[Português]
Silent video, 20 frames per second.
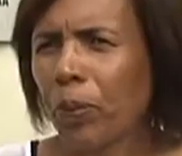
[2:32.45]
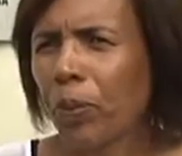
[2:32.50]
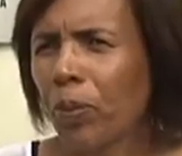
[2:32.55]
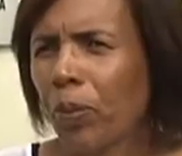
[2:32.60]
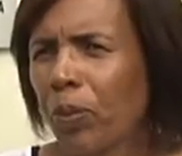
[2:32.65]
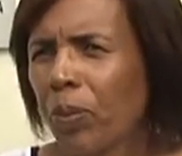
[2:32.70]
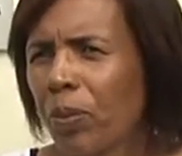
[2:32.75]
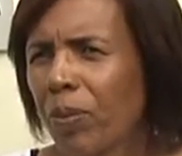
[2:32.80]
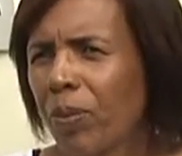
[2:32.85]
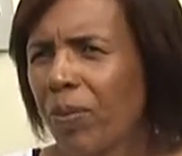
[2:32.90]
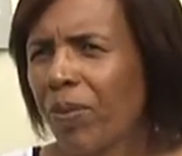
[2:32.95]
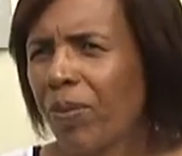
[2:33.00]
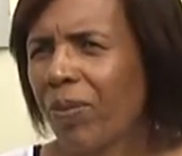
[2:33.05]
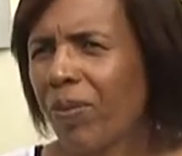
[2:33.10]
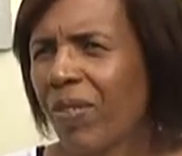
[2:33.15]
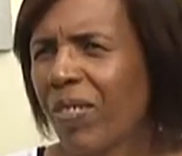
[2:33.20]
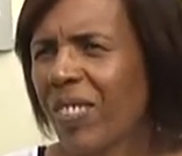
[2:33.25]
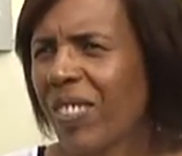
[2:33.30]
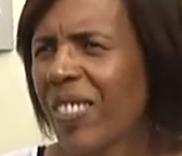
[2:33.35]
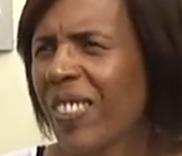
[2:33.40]
E os pais
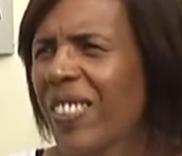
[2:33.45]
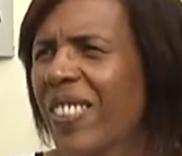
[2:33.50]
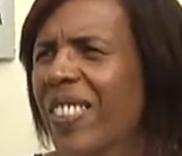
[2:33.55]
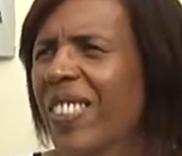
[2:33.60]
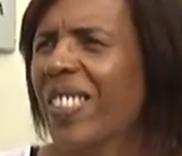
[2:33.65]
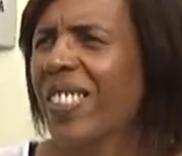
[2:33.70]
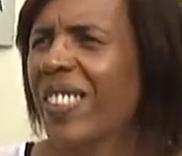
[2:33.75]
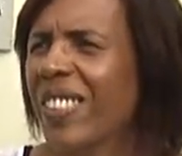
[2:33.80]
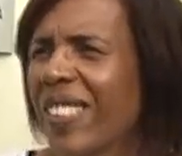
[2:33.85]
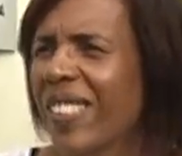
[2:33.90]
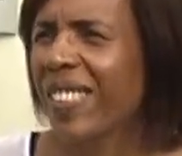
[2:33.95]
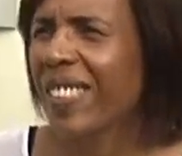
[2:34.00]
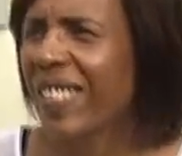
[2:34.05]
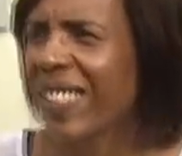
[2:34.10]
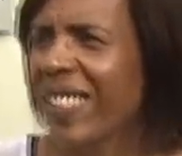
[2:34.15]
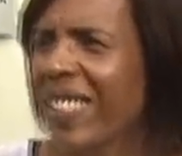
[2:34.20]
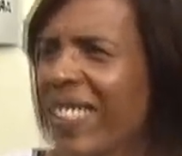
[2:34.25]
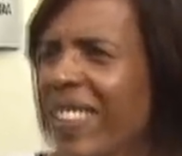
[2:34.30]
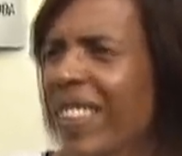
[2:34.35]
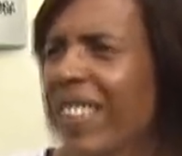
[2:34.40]
também têm que ficar
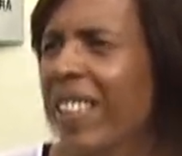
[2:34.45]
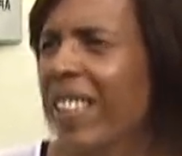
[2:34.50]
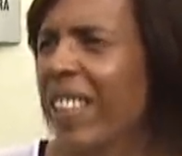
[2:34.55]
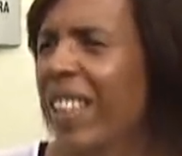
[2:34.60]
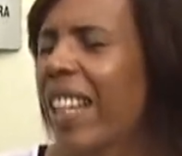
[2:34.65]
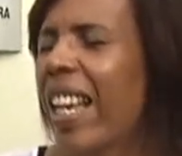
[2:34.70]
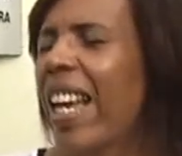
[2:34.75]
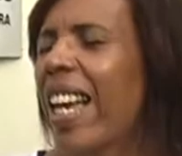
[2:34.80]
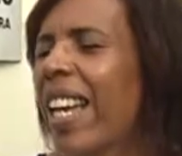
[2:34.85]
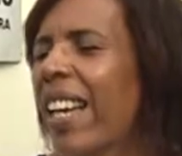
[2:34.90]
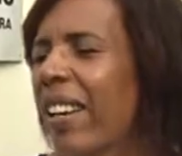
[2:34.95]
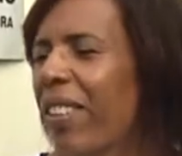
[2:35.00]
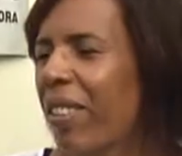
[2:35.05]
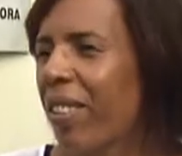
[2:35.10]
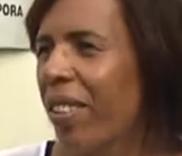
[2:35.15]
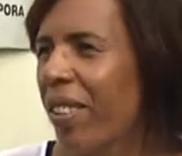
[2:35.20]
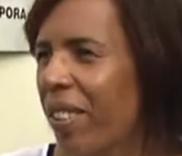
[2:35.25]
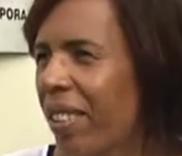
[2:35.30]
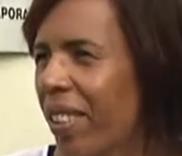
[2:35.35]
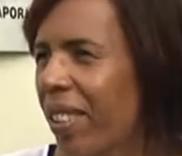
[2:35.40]
espertos, é.
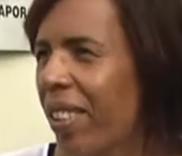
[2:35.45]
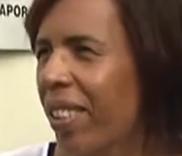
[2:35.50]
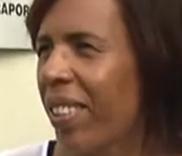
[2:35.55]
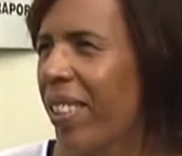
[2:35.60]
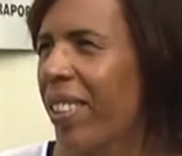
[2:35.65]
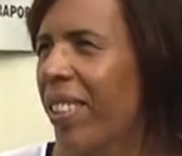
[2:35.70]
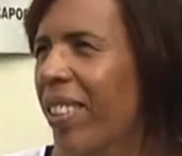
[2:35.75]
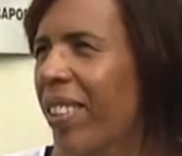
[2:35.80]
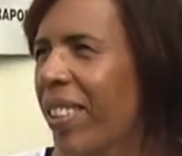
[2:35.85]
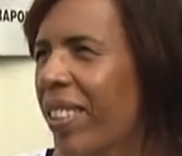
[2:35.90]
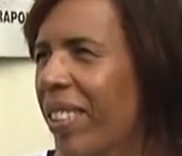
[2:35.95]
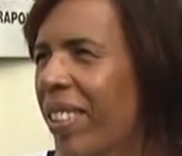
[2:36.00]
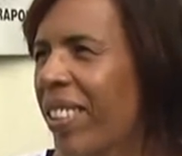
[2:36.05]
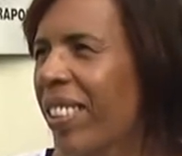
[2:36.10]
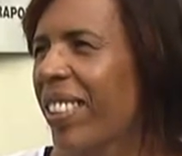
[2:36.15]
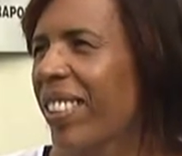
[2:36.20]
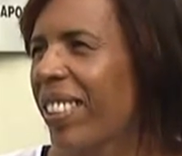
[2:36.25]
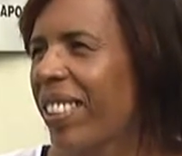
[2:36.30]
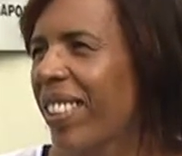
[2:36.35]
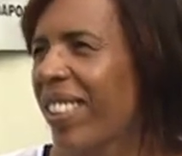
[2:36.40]
porque se
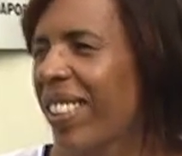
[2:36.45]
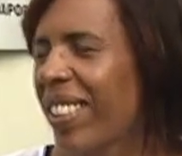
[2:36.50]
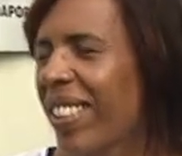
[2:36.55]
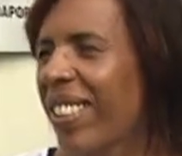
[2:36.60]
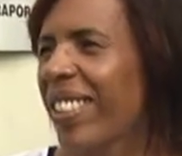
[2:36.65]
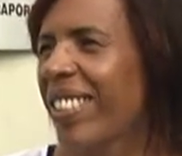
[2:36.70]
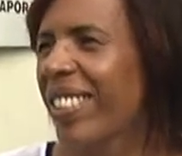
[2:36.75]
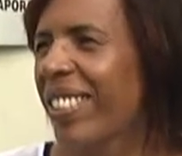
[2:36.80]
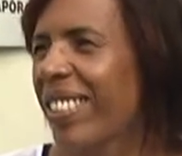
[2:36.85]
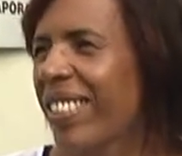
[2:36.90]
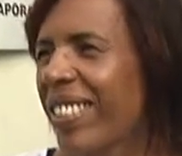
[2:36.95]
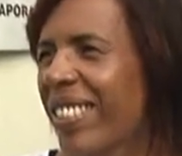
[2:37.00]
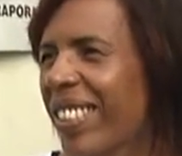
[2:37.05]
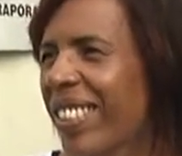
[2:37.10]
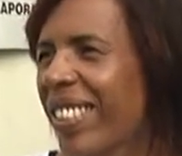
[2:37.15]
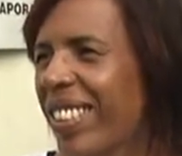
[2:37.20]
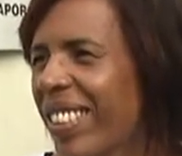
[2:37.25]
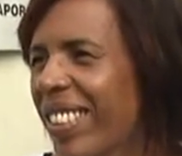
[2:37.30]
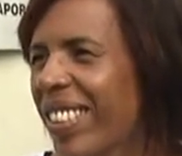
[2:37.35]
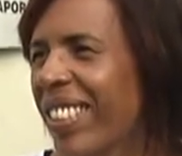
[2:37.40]
esquecer o dia da
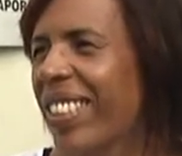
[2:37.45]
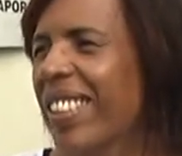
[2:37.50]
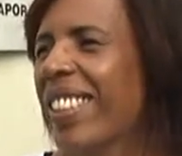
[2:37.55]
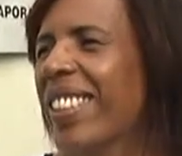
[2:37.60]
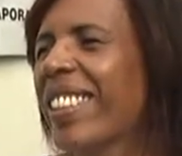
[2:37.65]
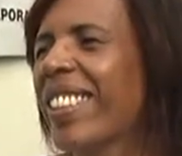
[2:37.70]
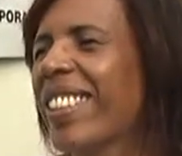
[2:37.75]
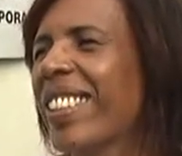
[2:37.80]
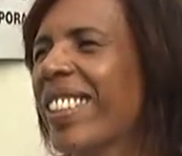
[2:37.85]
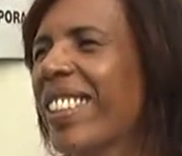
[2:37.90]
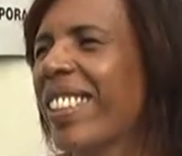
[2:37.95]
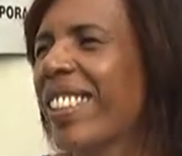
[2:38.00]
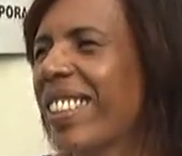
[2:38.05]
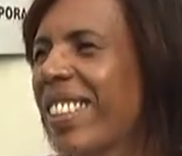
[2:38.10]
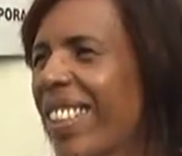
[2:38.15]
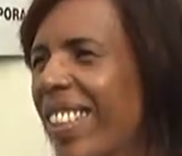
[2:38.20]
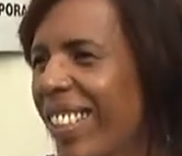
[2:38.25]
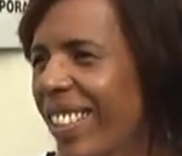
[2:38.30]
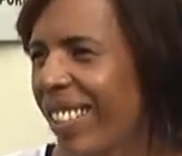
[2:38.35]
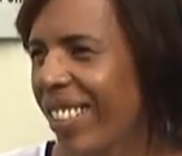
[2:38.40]
matrícula,
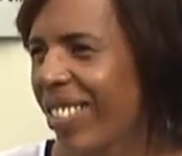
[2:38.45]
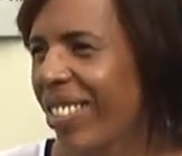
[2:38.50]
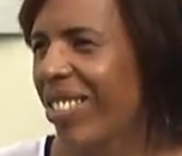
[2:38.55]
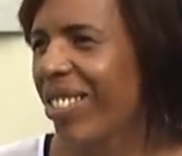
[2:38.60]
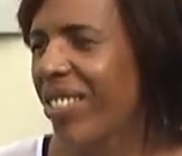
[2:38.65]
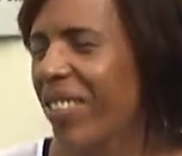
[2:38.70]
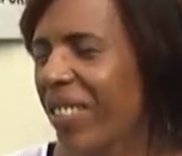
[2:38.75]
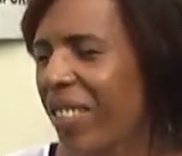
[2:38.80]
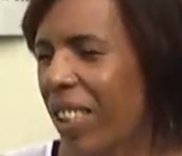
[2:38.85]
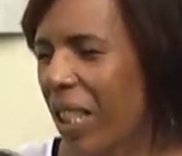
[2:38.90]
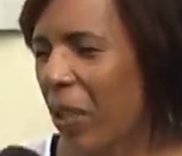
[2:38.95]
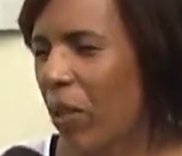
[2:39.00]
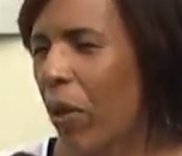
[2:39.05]
fica complicado.